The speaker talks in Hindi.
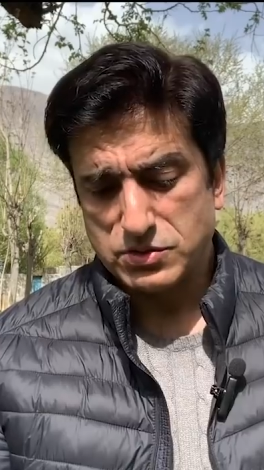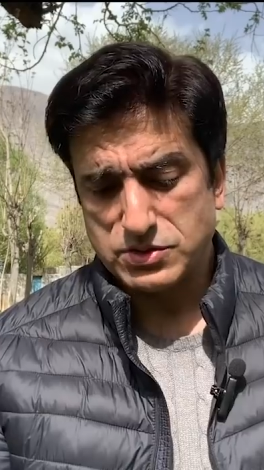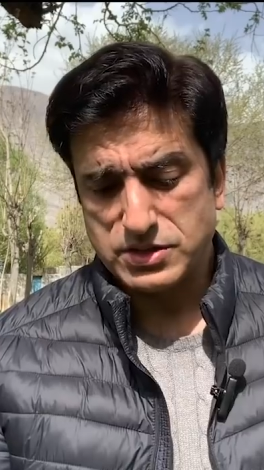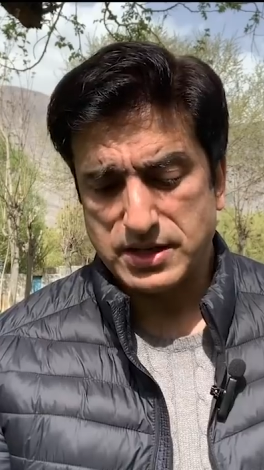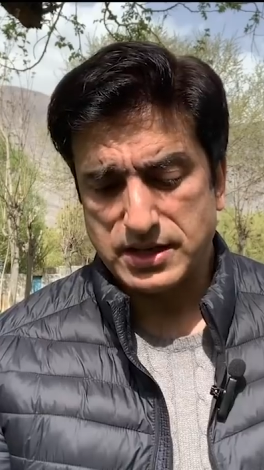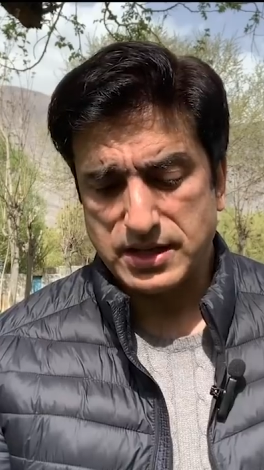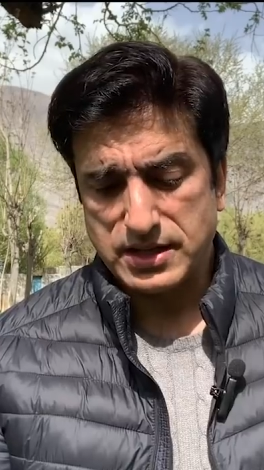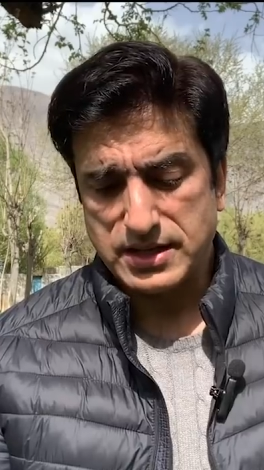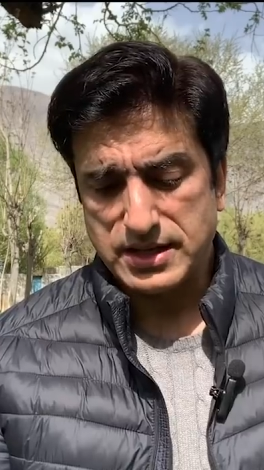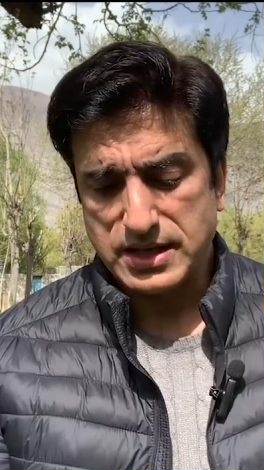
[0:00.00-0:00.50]

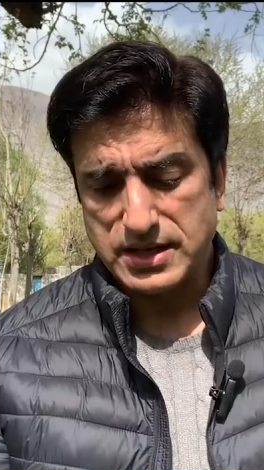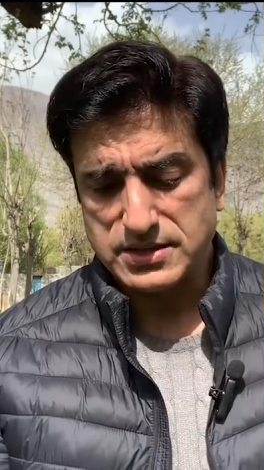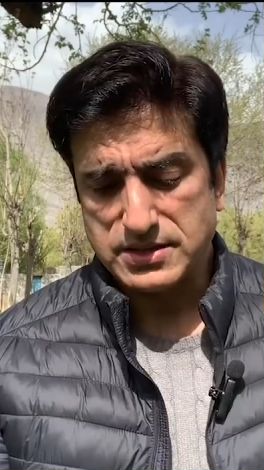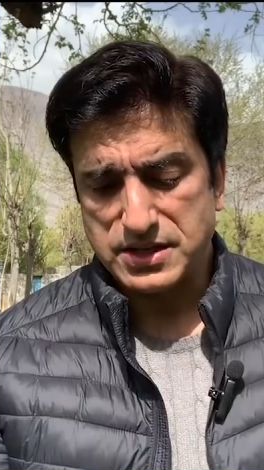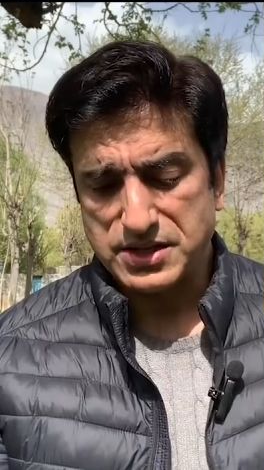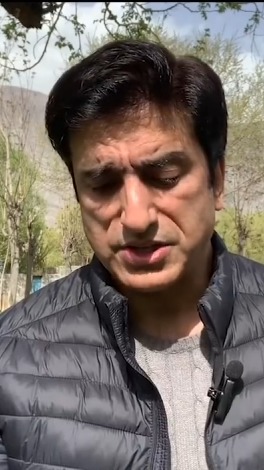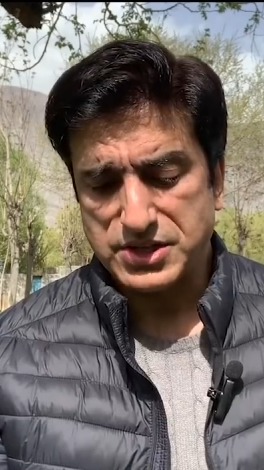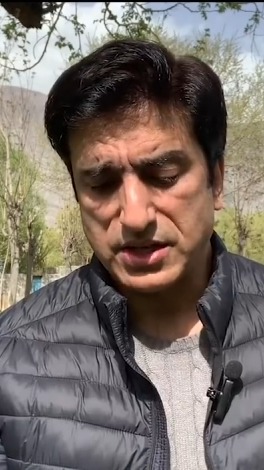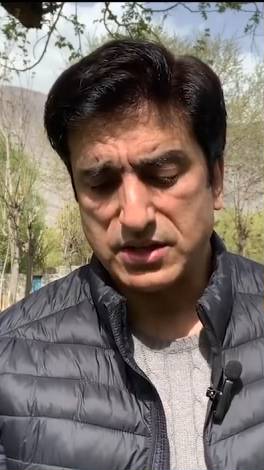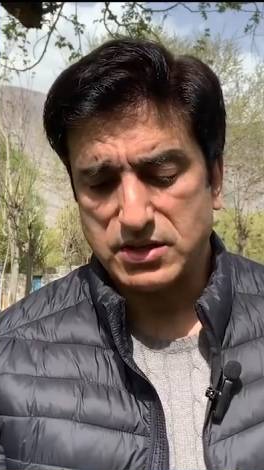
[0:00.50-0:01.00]
उसने ये दिया
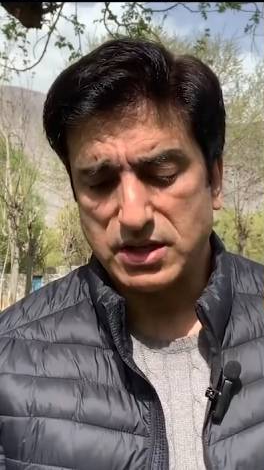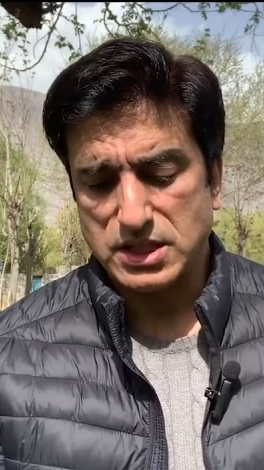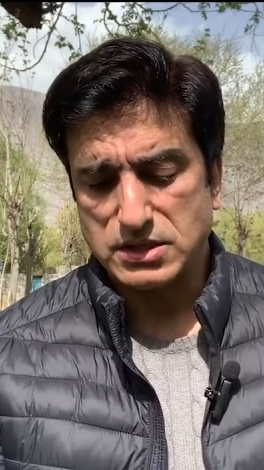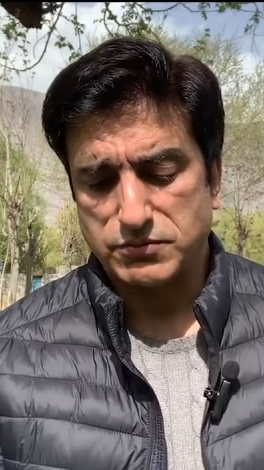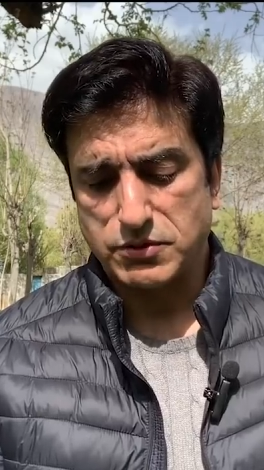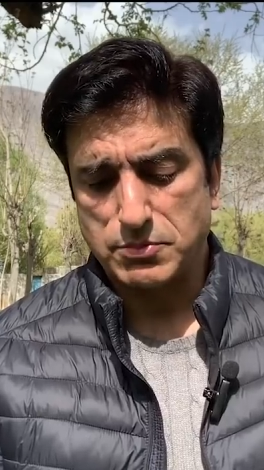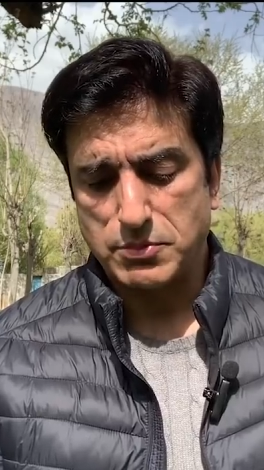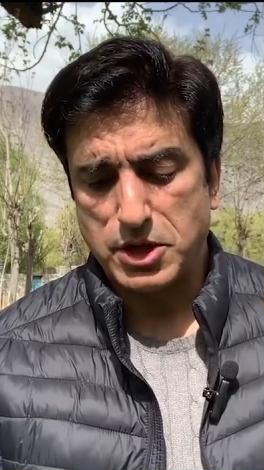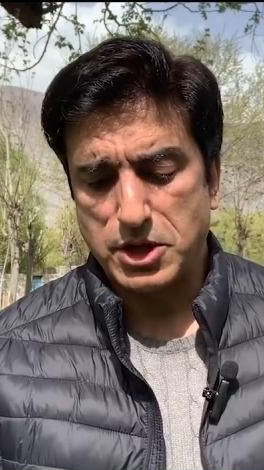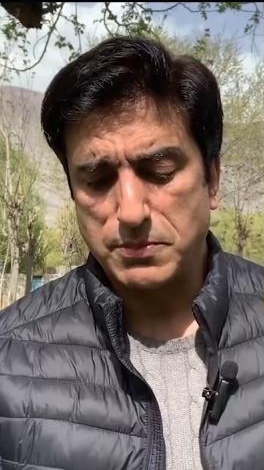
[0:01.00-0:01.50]
रशिया कॉल्स
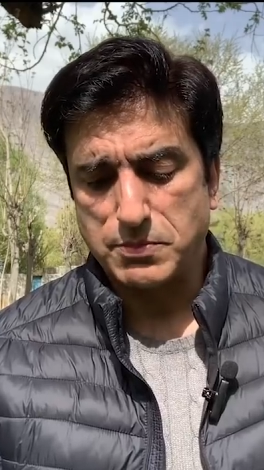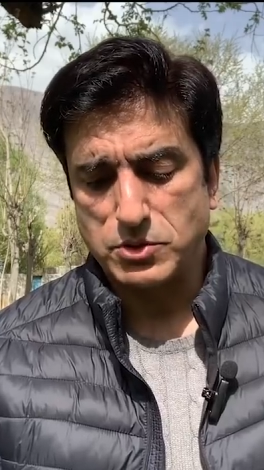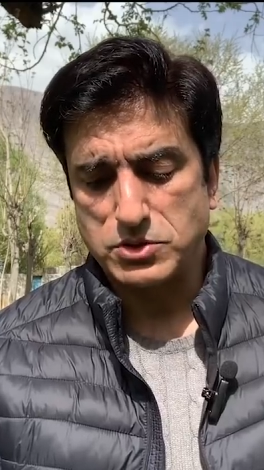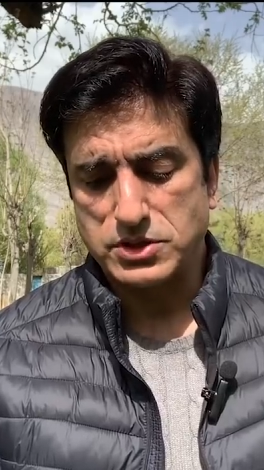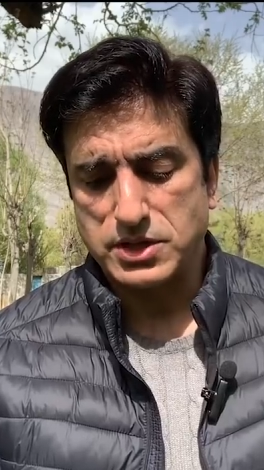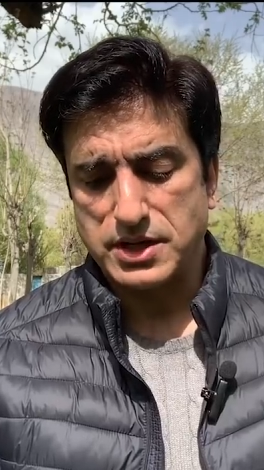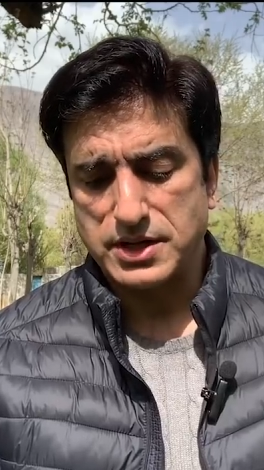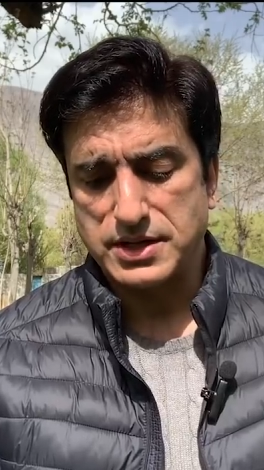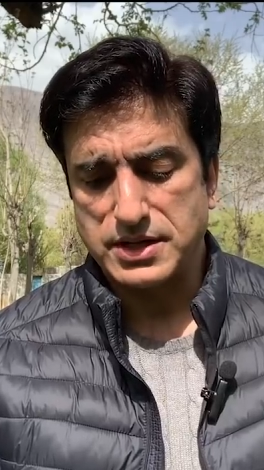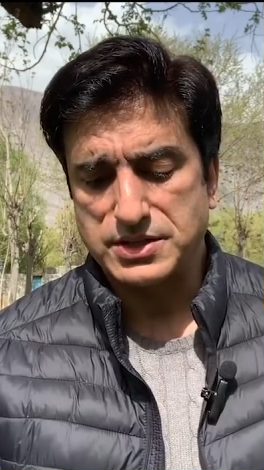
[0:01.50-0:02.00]
फॉर मैरीपुल
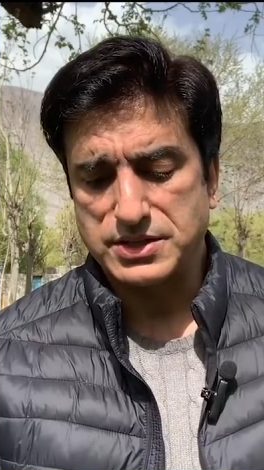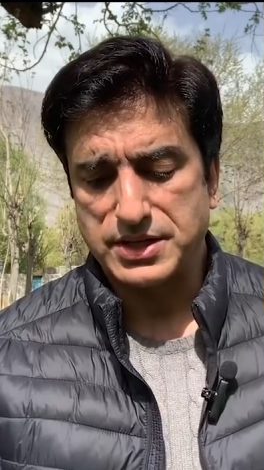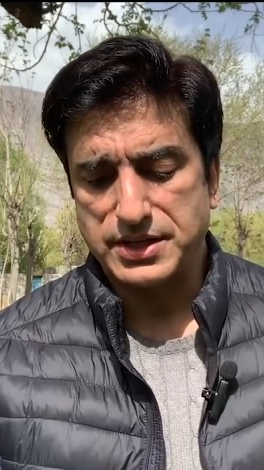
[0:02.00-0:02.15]
सरेंडर